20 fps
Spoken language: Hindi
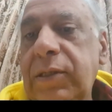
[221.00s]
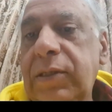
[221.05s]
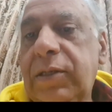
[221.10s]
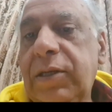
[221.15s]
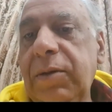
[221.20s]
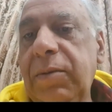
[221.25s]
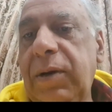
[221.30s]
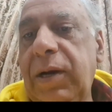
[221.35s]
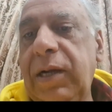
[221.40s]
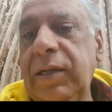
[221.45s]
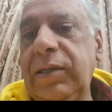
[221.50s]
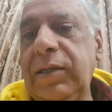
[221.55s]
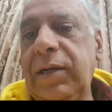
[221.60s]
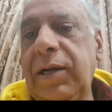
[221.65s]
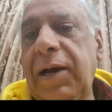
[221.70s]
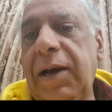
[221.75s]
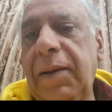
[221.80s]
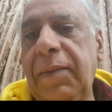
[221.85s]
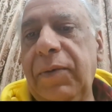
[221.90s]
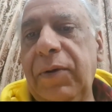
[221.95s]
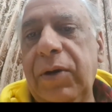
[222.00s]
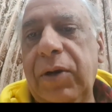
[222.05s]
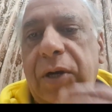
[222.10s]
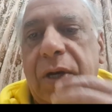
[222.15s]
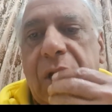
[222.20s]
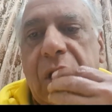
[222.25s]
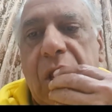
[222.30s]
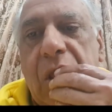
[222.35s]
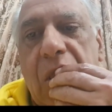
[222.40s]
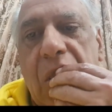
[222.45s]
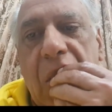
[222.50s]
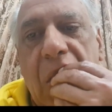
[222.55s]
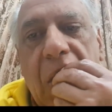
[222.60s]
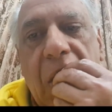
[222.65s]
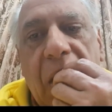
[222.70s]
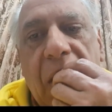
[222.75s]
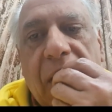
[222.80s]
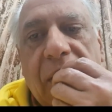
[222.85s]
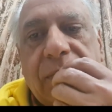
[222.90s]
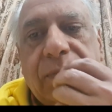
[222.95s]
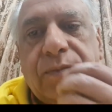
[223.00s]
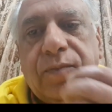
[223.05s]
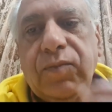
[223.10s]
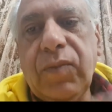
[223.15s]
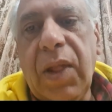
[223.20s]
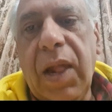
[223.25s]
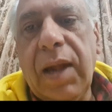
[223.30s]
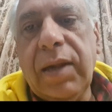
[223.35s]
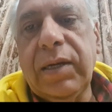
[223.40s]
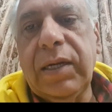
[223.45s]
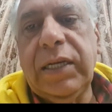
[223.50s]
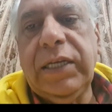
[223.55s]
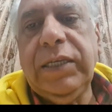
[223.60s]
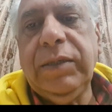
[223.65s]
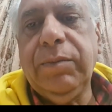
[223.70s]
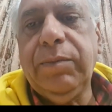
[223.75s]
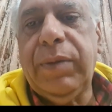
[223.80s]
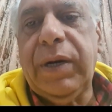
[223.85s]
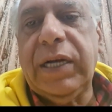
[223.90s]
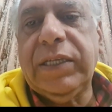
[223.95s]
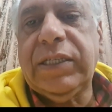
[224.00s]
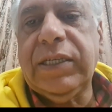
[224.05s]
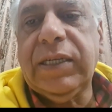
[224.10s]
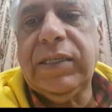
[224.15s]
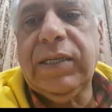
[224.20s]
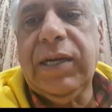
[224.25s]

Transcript: इसके बाद जनाब रहीम बाचा